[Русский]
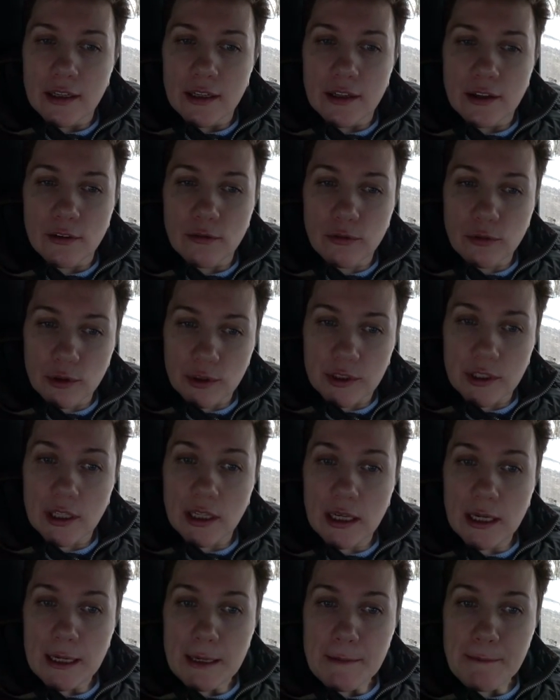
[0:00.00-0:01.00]
Вот.
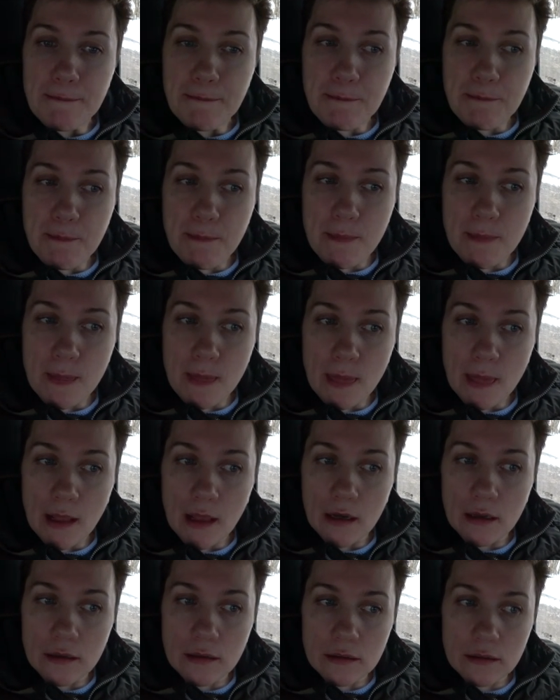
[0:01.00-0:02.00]

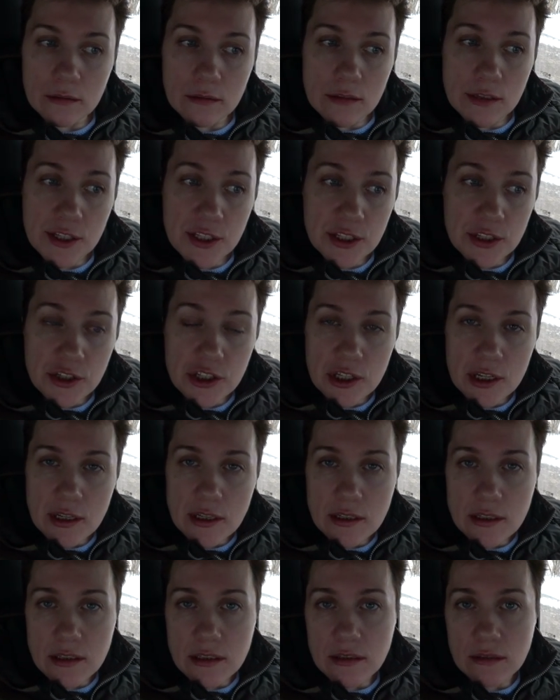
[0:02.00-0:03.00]
Э,
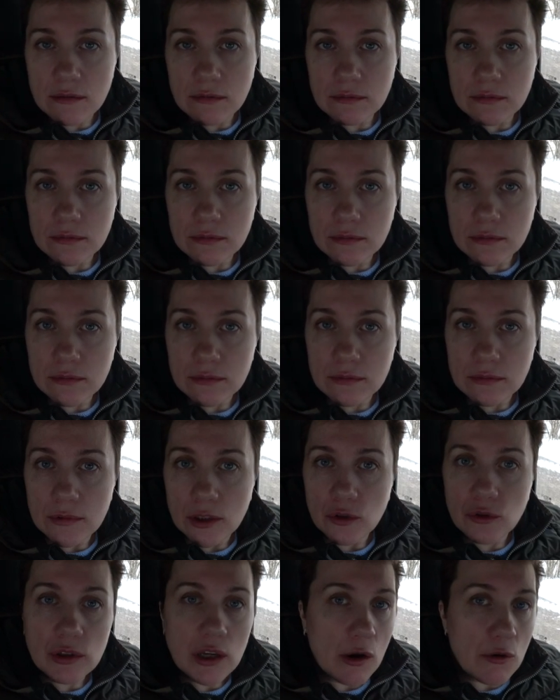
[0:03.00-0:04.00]
сейчас,
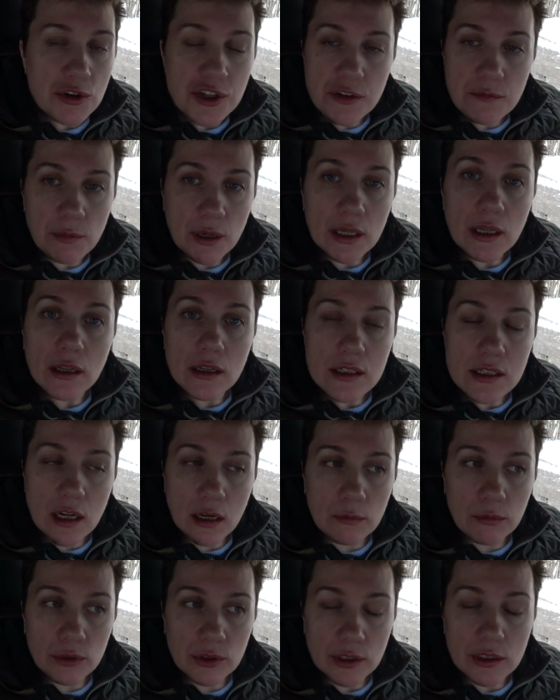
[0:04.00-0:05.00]
ну, я очень боялась, как
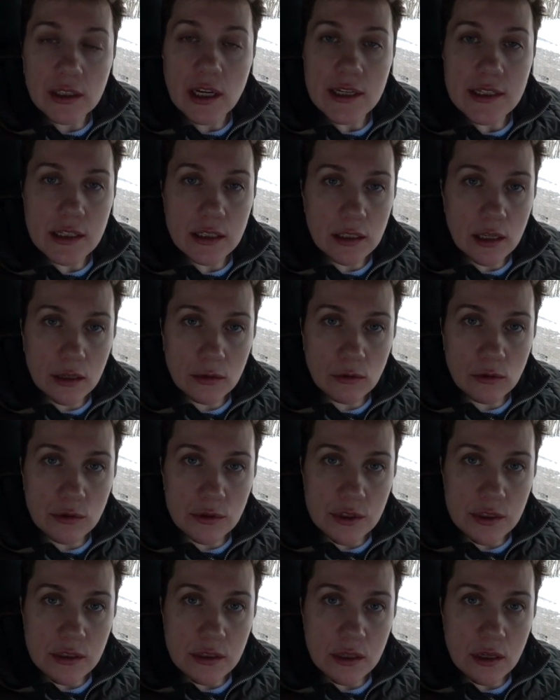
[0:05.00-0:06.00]
будет отходить
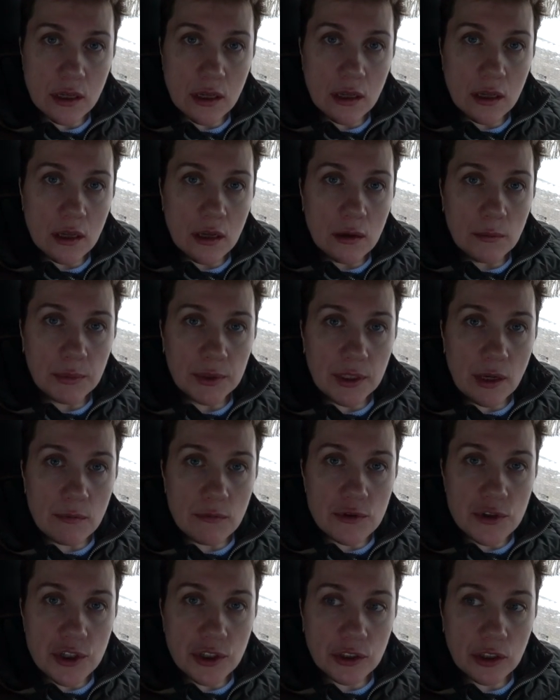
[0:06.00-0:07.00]
наркоз, потому
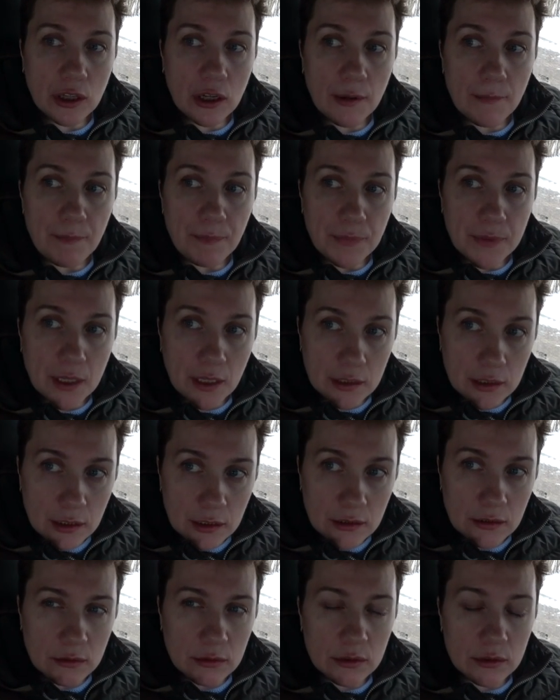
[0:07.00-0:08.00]
что
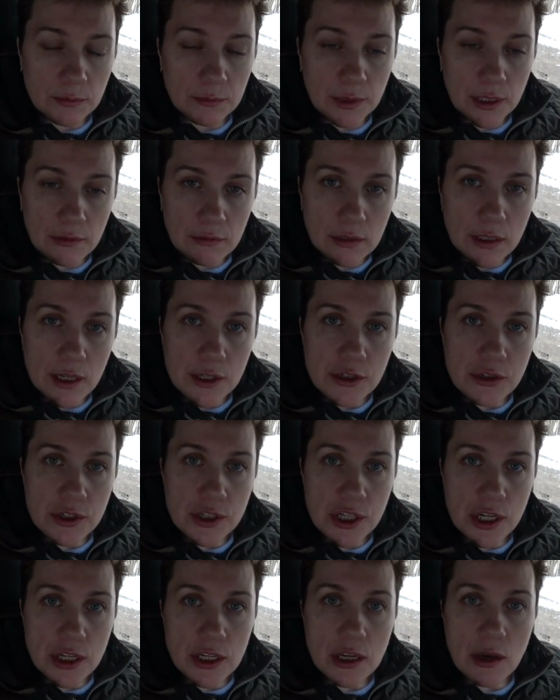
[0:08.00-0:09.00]
какие-то вот болевые
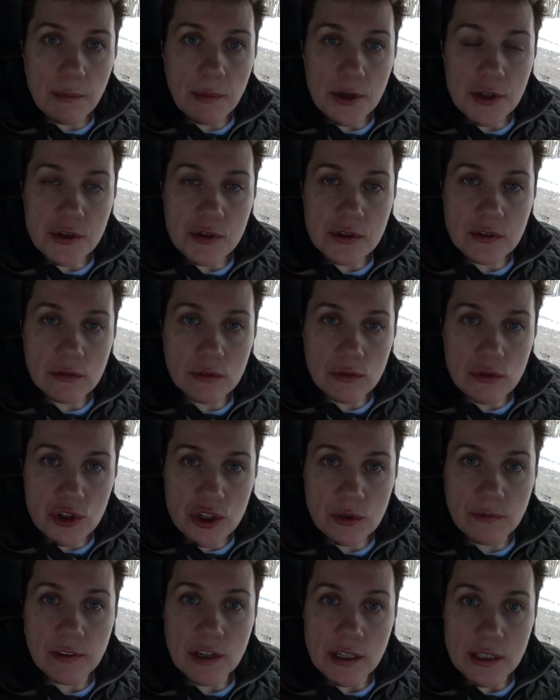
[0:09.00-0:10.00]
ощущения я почувствовала
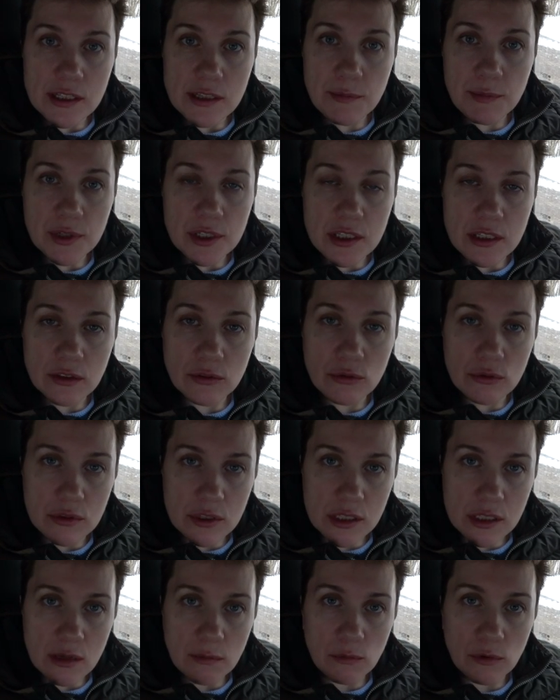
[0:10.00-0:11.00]
уже в конце процедуры
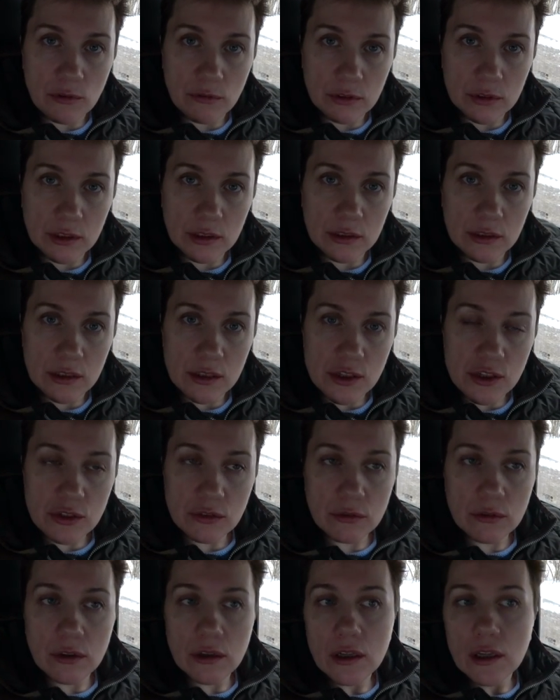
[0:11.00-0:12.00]
самой вот этой,
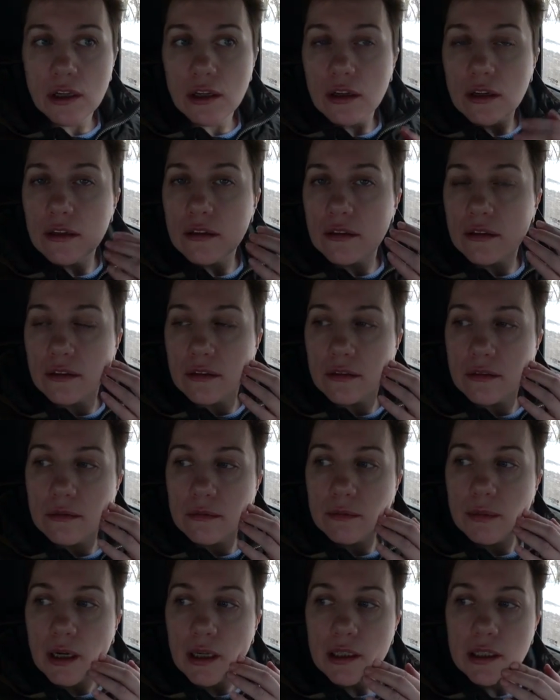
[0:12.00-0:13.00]
что э,
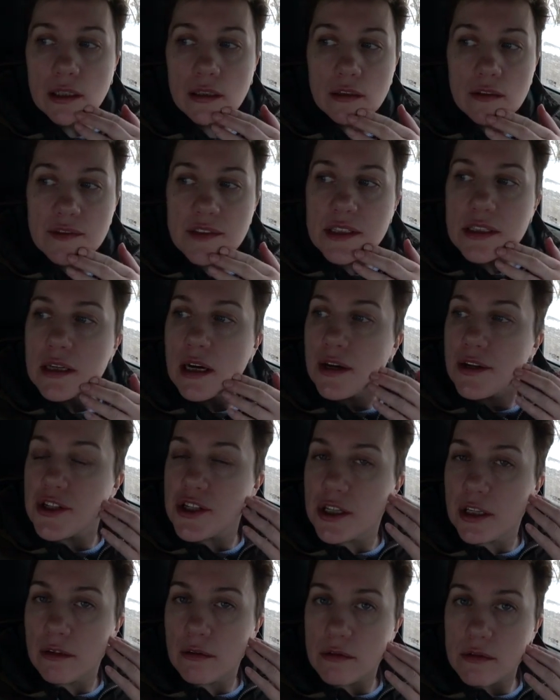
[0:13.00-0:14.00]
болела вся
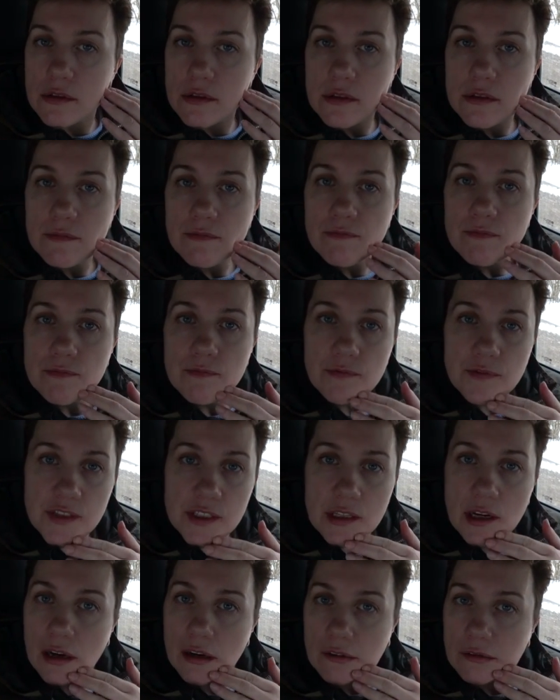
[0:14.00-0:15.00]
челюсть,
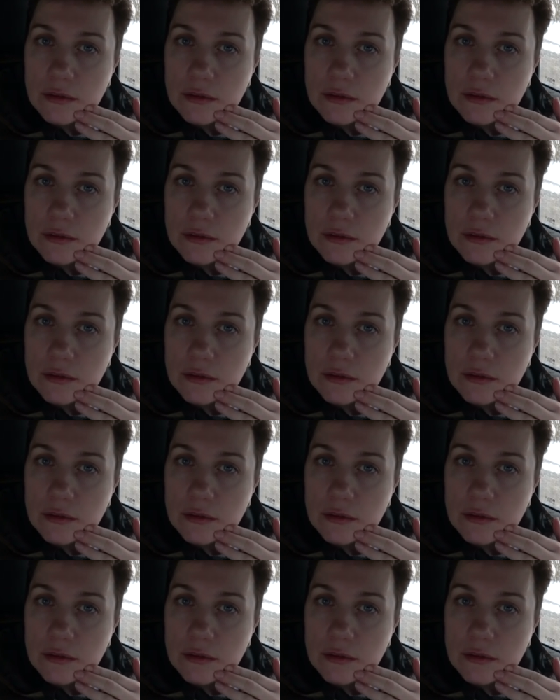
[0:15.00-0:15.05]
вся.